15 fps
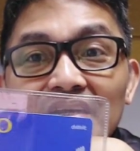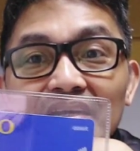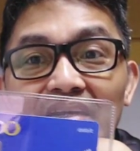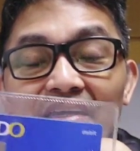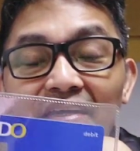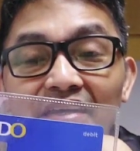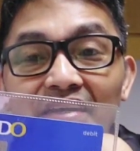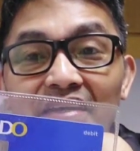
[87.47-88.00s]

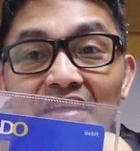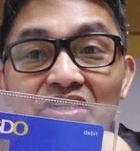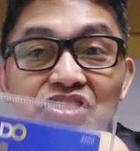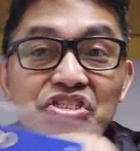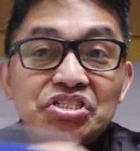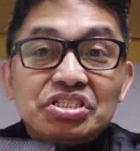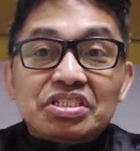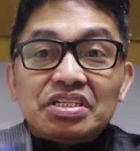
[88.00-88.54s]
Kaya
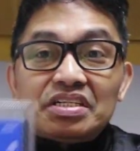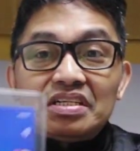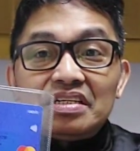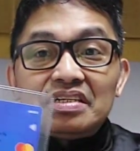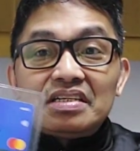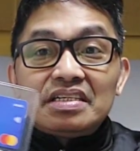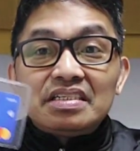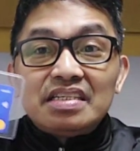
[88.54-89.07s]
next
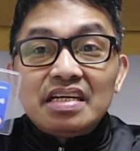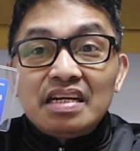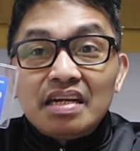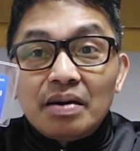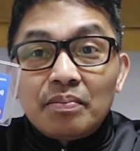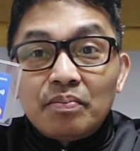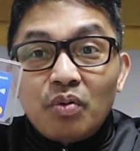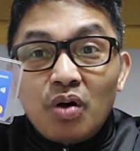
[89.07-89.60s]
year, hindi
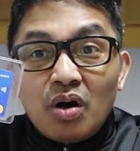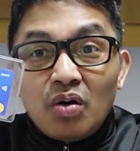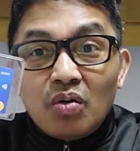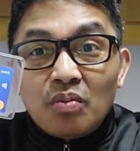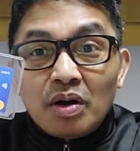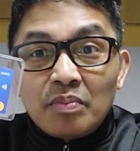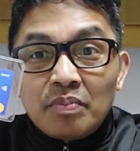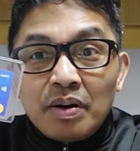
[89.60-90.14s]
na po
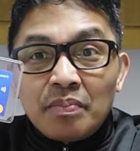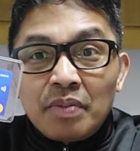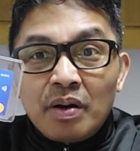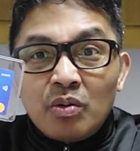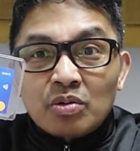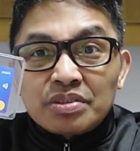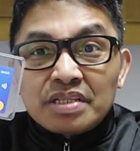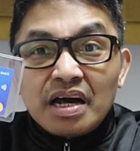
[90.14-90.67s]
ako
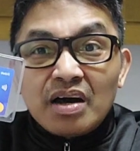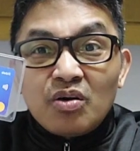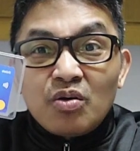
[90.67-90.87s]
magpapautang.